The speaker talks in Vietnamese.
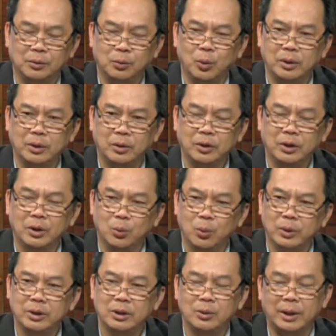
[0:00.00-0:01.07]
nguồn có nhiều
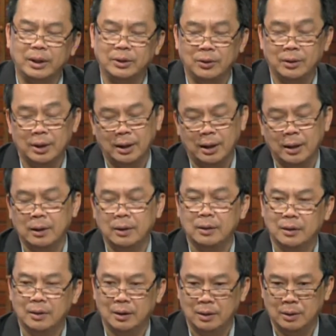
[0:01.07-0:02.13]
nguồn dư luận cho rằng là
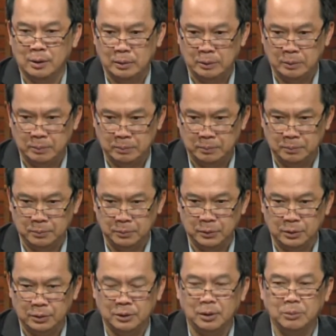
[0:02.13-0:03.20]
à,
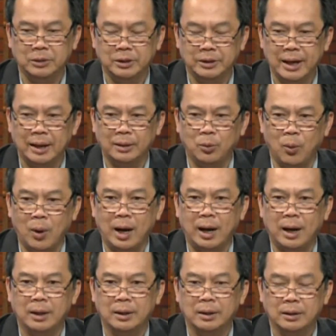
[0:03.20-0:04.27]
trong thời gian
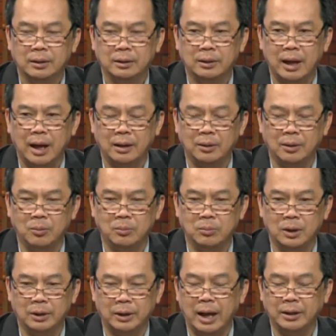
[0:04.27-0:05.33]
qua đảng cộng
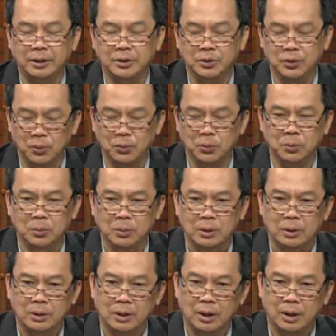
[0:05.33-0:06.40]
à, đảng dân chủ
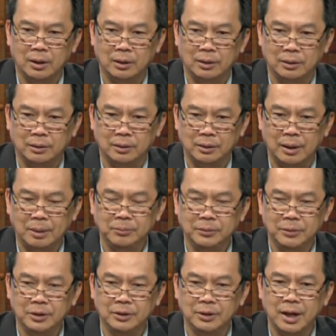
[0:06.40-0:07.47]
à, nắm
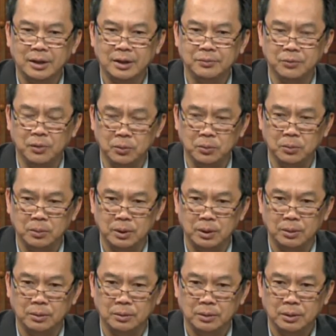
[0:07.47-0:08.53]
giữ các chức vụ à,
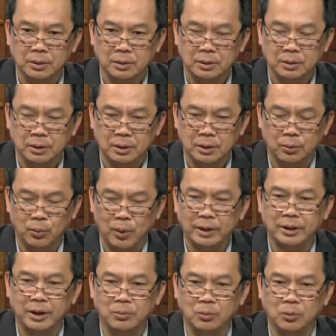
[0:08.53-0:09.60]
à
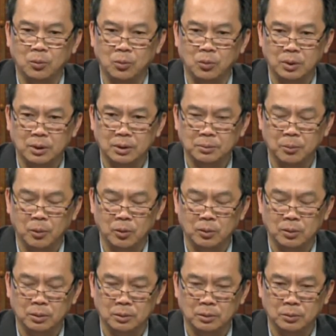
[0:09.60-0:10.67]
quan trọng của bộ
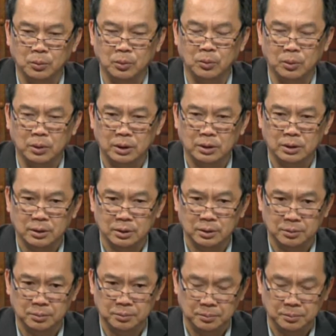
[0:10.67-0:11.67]
của của cái à,